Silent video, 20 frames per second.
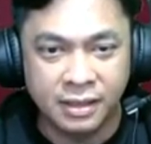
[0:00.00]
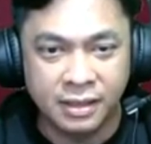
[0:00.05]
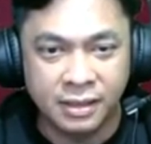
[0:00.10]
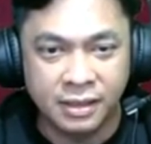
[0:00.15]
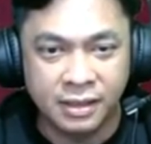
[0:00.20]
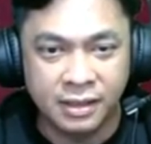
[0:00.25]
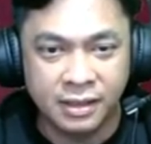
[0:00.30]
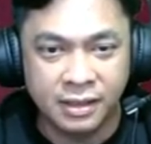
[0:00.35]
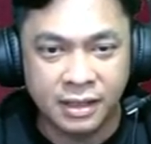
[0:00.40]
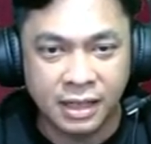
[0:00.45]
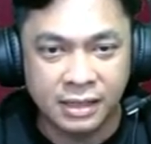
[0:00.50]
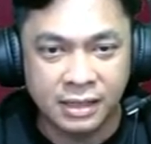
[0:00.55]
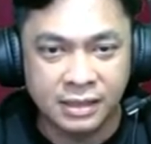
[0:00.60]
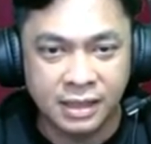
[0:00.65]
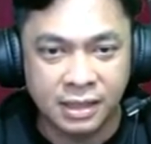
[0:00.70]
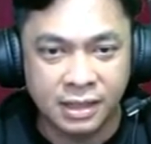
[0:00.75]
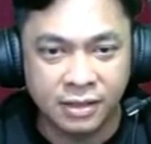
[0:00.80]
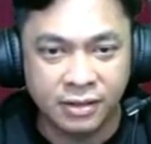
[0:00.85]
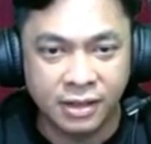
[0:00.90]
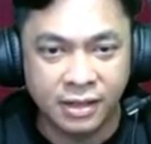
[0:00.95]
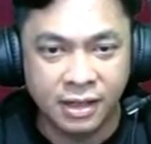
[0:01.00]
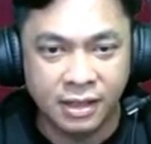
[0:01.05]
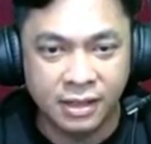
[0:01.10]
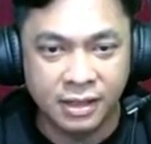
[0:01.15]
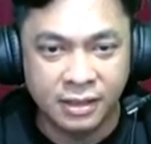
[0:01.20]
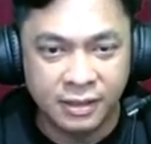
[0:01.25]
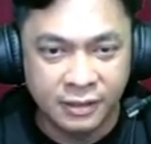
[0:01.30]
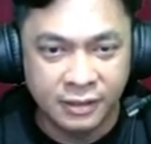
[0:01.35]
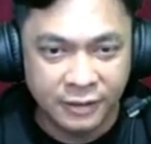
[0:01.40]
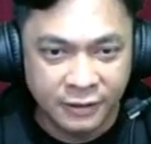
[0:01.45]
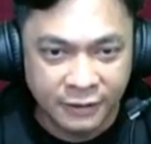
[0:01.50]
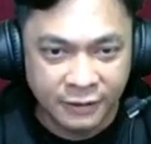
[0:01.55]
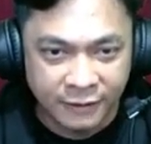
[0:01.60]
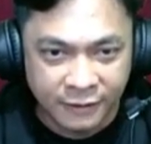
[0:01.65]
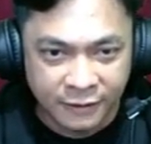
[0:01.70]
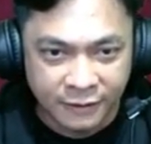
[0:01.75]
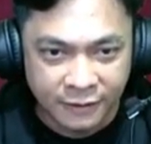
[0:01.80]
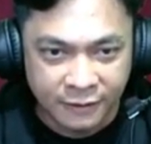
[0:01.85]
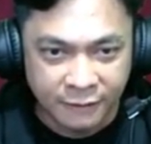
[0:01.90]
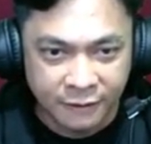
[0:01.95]
Eh, kasar kau ya.
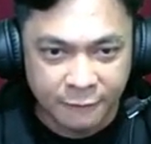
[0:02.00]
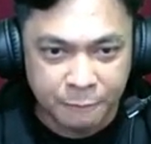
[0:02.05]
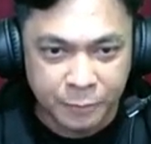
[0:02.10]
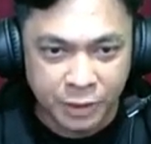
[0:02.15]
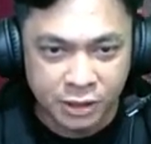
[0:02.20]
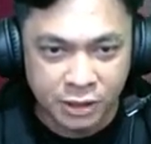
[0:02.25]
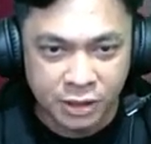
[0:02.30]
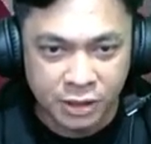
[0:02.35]
Lompat